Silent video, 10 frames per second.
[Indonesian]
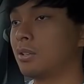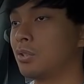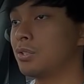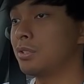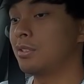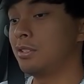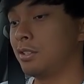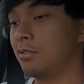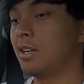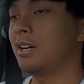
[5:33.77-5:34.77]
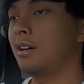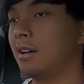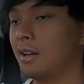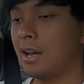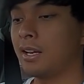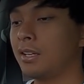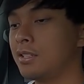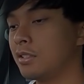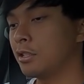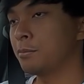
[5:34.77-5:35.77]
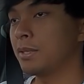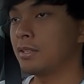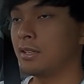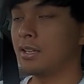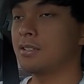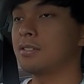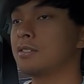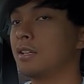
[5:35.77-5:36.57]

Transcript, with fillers: Terus di sini juga ada digital speednya nih guys.